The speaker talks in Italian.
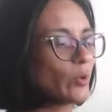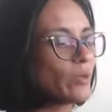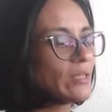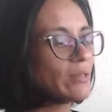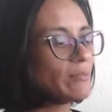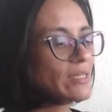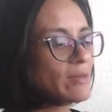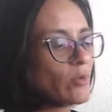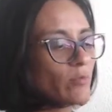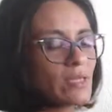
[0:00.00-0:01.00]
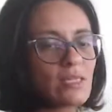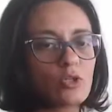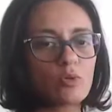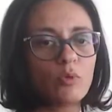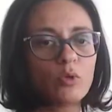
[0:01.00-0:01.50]
E quindi mi sembra un
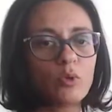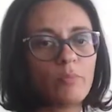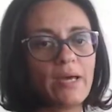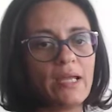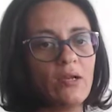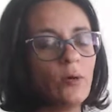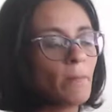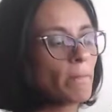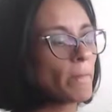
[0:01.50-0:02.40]
messaggio molto bello,